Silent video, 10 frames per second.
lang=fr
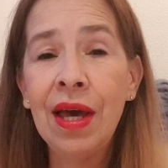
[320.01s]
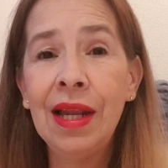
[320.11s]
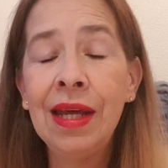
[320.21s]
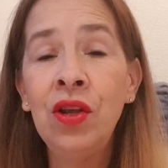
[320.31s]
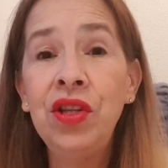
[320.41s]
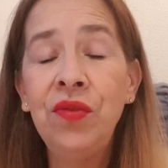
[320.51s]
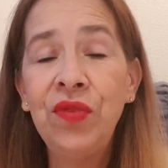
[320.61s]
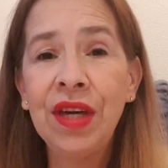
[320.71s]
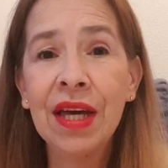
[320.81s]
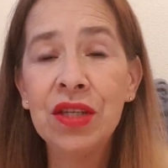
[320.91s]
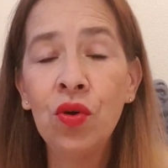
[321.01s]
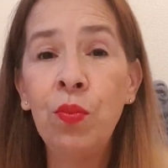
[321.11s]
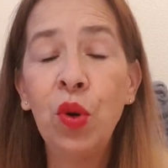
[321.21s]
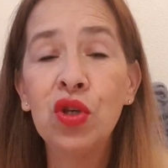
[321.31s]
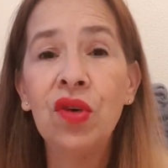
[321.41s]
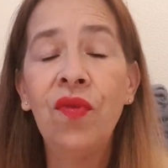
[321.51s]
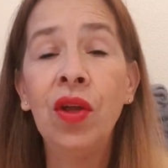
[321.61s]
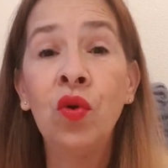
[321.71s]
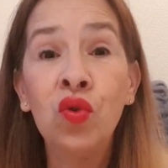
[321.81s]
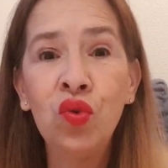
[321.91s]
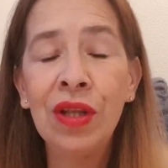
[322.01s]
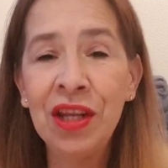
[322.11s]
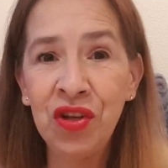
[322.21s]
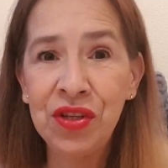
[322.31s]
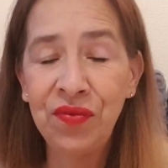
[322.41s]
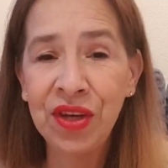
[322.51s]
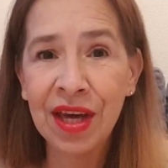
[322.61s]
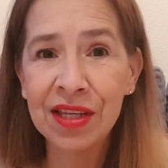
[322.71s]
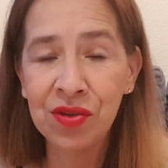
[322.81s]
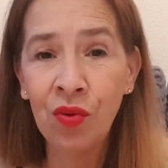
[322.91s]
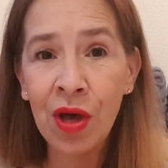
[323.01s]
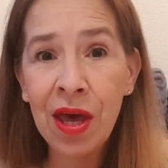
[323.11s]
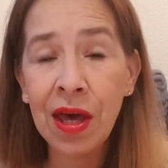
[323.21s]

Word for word: les notifications pour recevoir donc toutes les notifications.